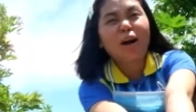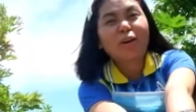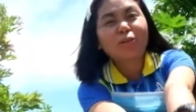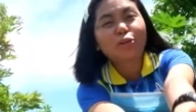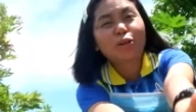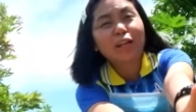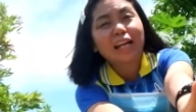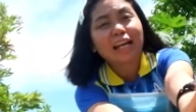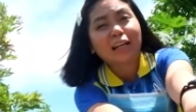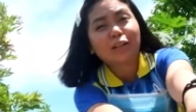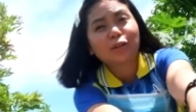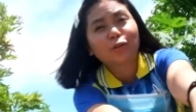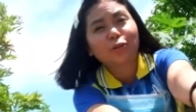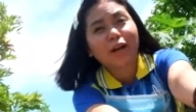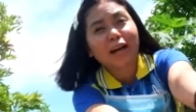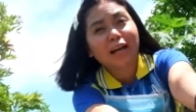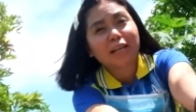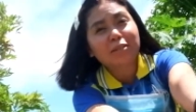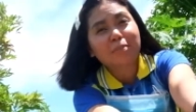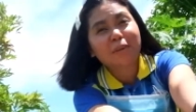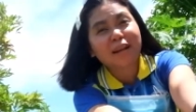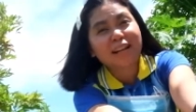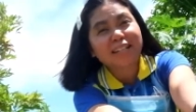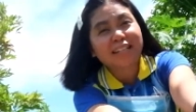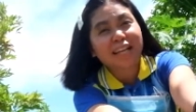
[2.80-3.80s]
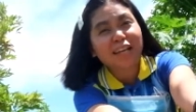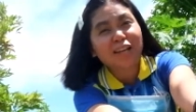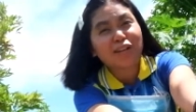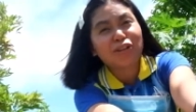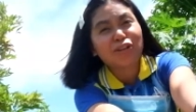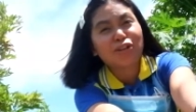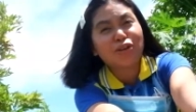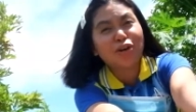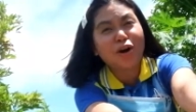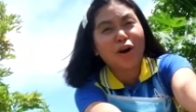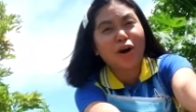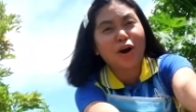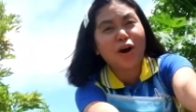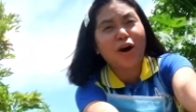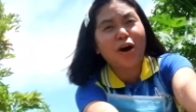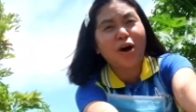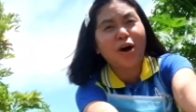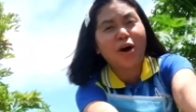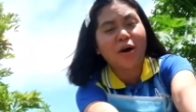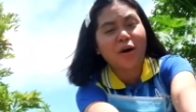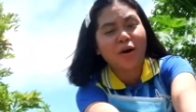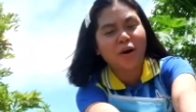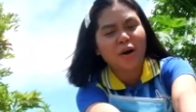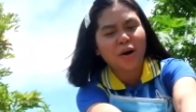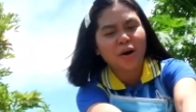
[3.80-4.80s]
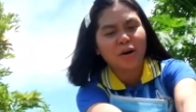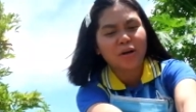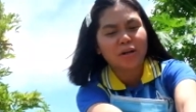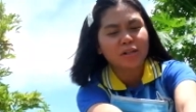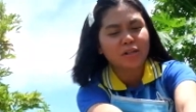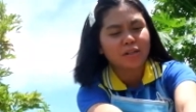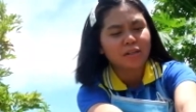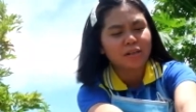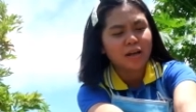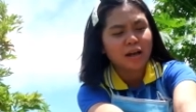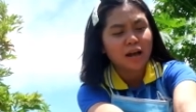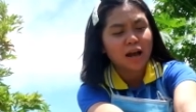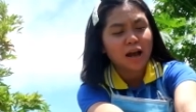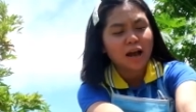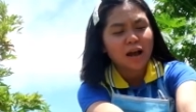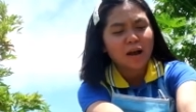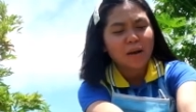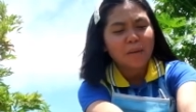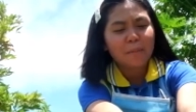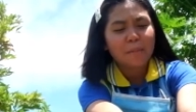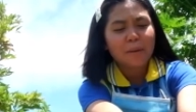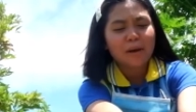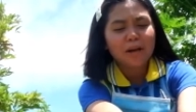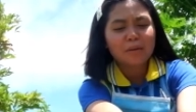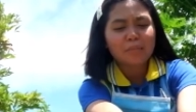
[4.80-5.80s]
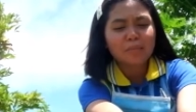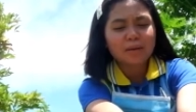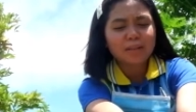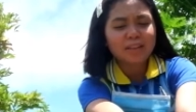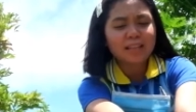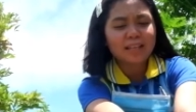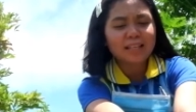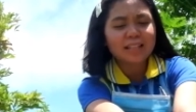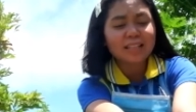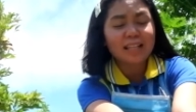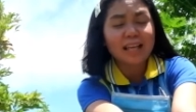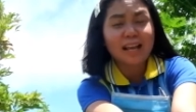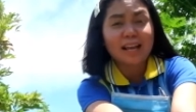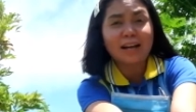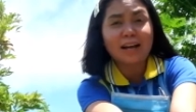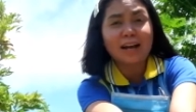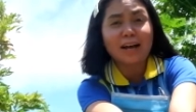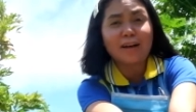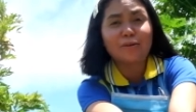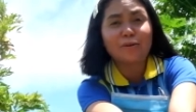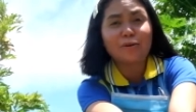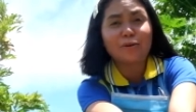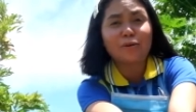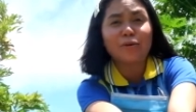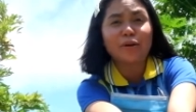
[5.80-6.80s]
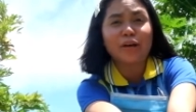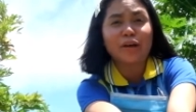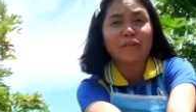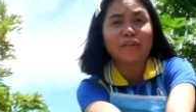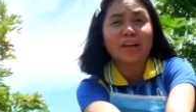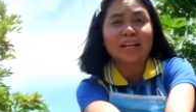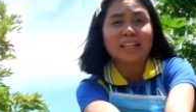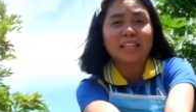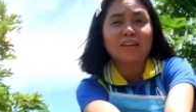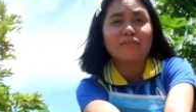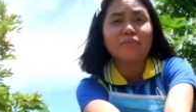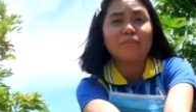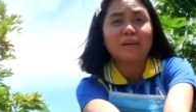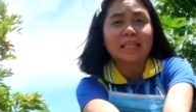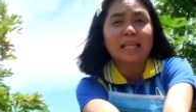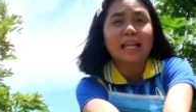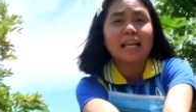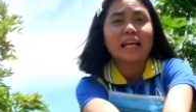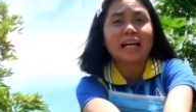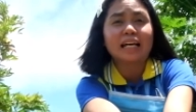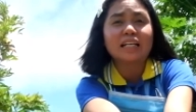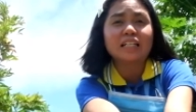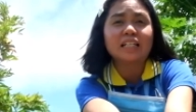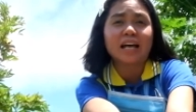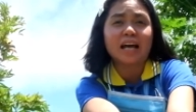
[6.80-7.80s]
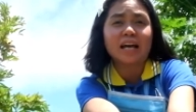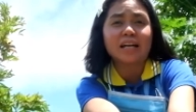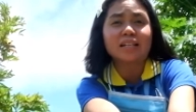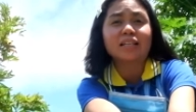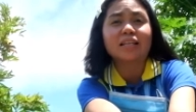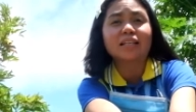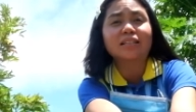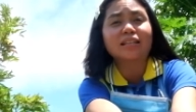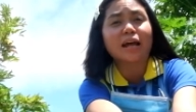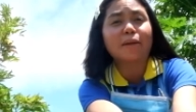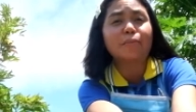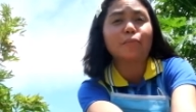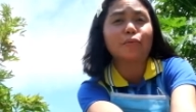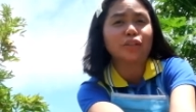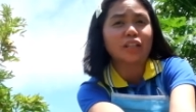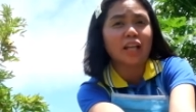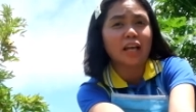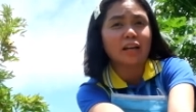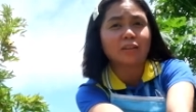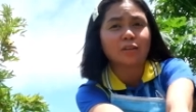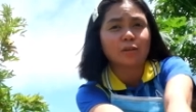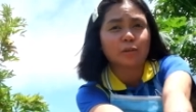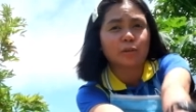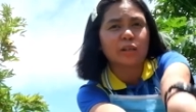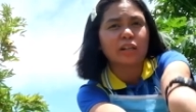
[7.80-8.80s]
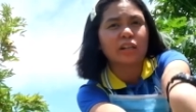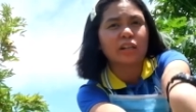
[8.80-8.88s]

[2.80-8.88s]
ko talaga to guys para sa inyo. Para matest talaga no kung effective ba talaga siya as a sun protector.